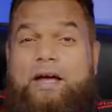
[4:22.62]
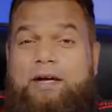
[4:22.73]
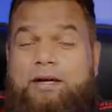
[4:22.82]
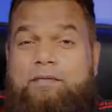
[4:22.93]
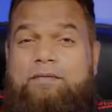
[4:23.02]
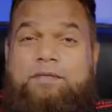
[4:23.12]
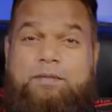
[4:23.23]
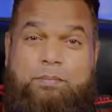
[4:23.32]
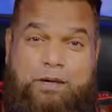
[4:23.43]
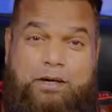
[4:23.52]
एडिटिव
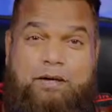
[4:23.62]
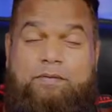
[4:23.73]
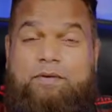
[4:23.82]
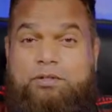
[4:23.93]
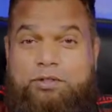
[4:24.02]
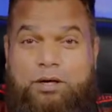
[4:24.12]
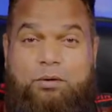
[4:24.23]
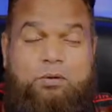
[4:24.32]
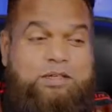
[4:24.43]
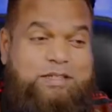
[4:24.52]
सब्ट्रैक्टिव
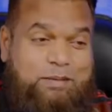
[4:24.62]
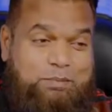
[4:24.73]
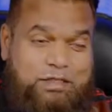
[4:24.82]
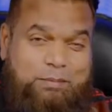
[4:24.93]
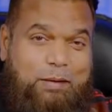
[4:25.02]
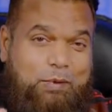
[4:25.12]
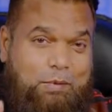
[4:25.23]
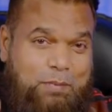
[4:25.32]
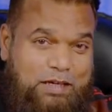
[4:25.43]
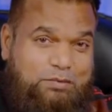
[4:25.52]
शेडोज ये सब चीज़ें मैं आपको
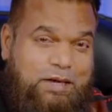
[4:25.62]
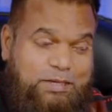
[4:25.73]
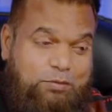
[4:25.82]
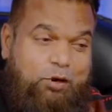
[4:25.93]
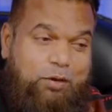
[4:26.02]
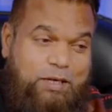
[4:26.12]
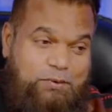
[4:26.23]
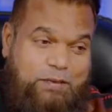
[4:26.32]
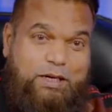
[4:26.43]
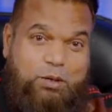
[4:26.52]
बाद में किसी पॉइंट पर
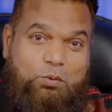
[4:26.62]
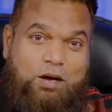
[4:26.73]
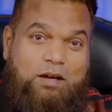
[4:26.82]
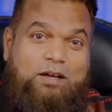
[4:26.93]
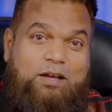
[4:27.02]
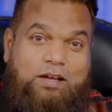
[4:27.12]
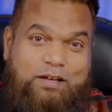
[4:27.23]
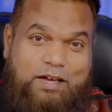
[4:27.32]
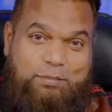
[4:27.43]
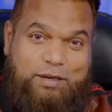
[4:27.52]
एक्सप्लेन करूंगा
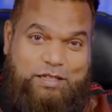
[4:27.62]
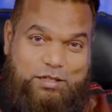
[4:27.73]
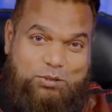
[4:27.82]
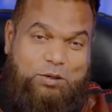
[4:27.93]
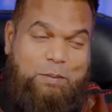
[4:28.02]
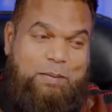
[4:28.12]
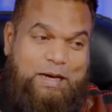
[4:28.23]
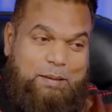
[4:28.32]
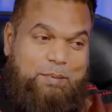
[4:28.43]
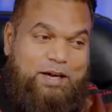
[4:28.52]
कि इसमें किस चीज़ को ये
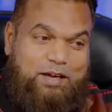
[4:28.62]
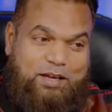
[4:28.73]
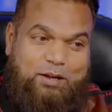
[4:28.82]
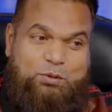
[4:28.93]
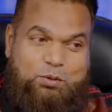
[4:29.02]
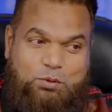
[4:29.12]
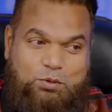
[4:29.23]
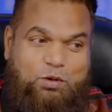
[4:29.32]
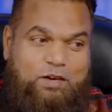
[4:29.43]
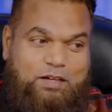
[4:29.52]
पहले पिक करके और उसको
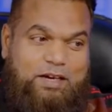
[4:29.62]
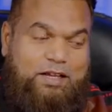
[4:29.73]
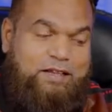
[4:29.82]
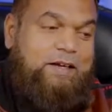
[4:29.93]
डिजोल्व करता रहता